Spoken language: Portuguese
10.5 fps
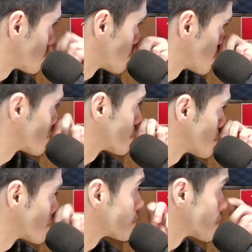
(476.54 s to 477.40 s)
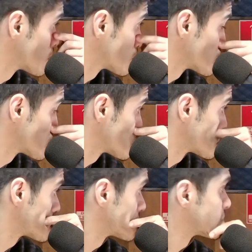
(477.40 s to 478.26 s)
conseguem lidar com
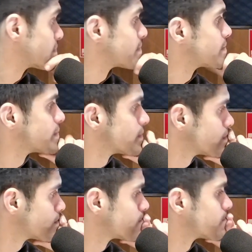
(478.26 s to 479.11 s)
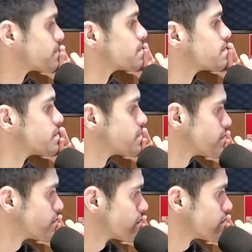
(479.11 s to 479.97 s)
frustrações
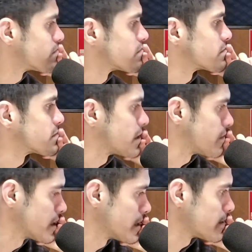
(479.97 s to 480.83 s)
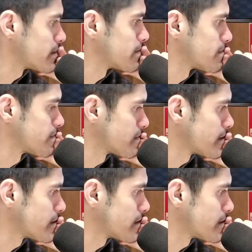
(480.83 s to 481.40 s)
mínimas. É verdade. Porque a é.